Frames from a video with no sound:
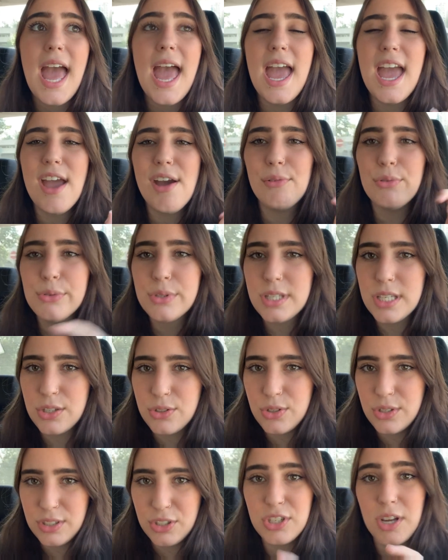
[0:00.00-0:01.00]
é o
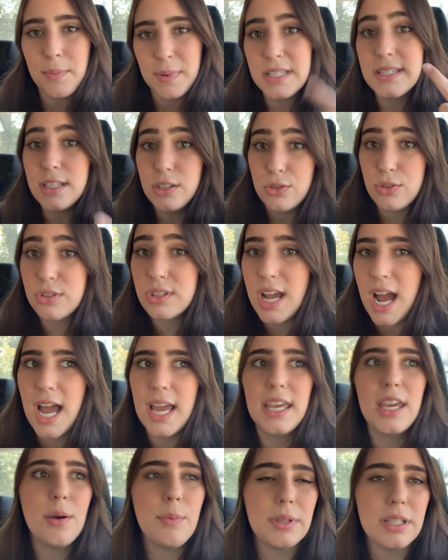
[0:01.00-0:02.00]
City, chama City
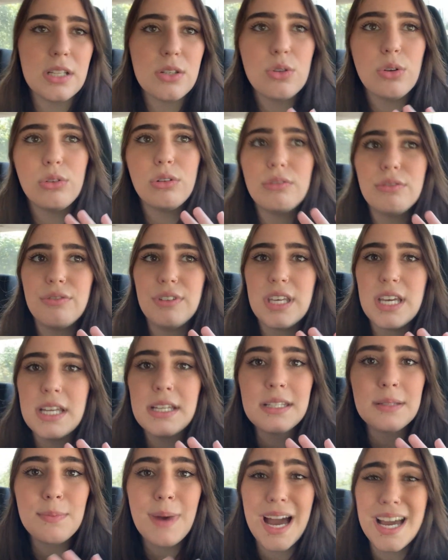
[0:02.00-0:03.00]
Sky, que é uma das
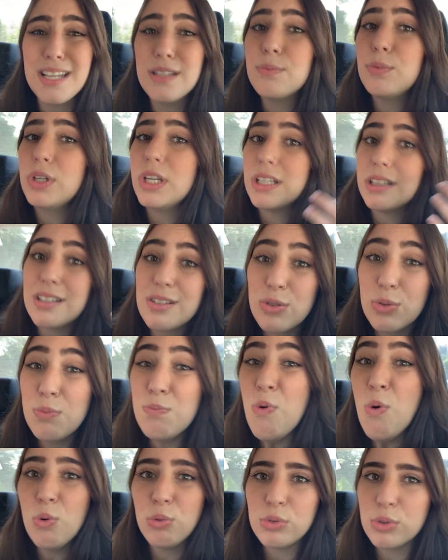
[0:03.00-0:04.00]
rodovias mais bonitas do
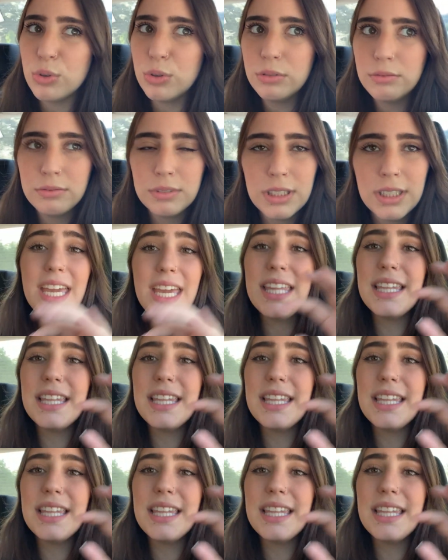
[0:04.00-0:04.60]
mundo.